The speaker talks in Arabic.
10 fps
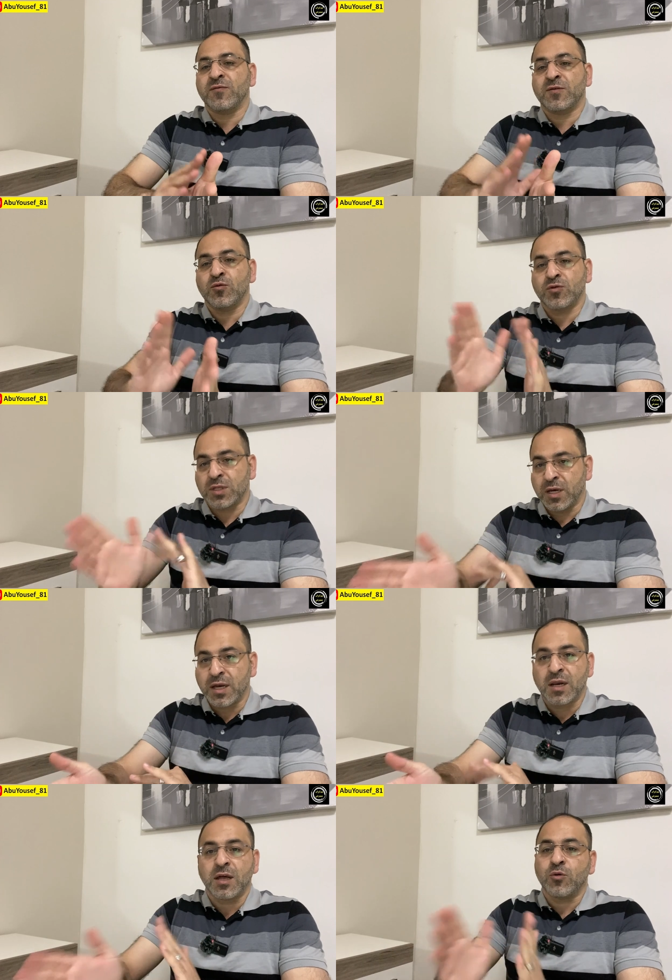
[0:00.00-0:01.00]
فلوس
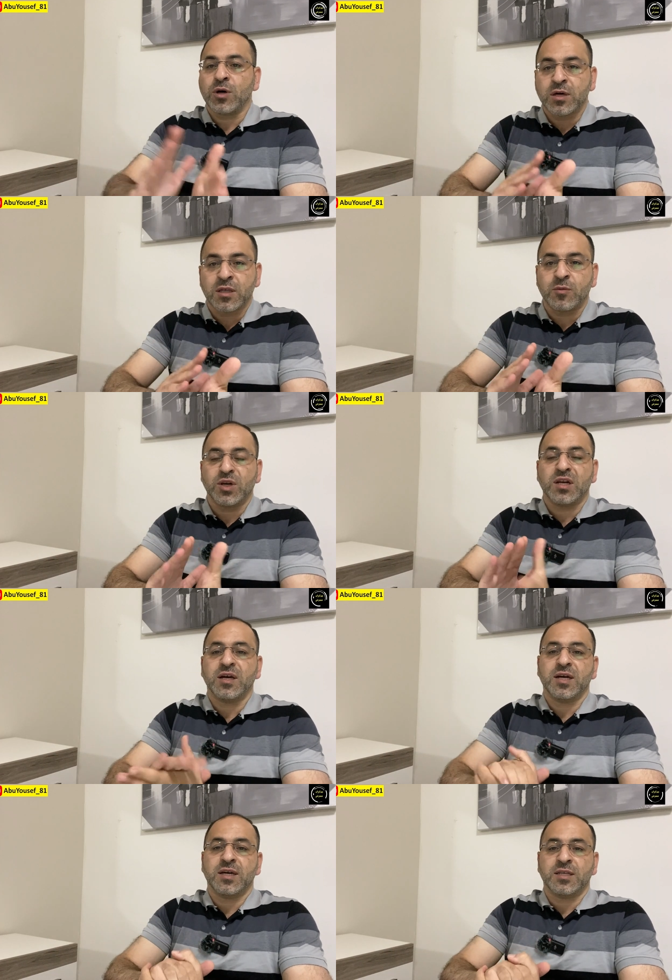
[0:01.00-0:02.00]
اقل او اكثر من اللي
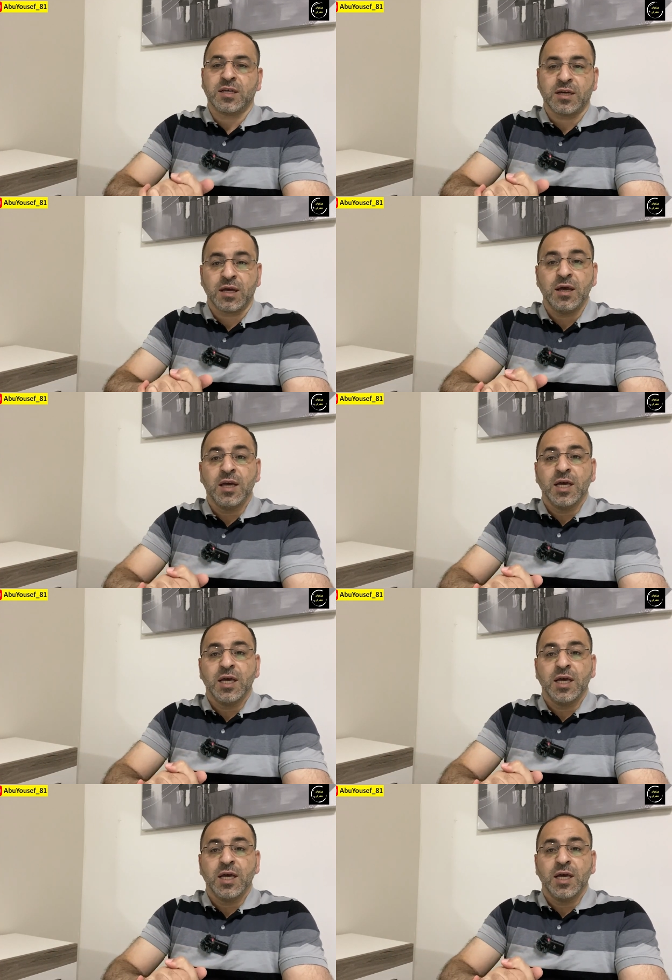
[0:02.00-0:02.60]
حكيت عنها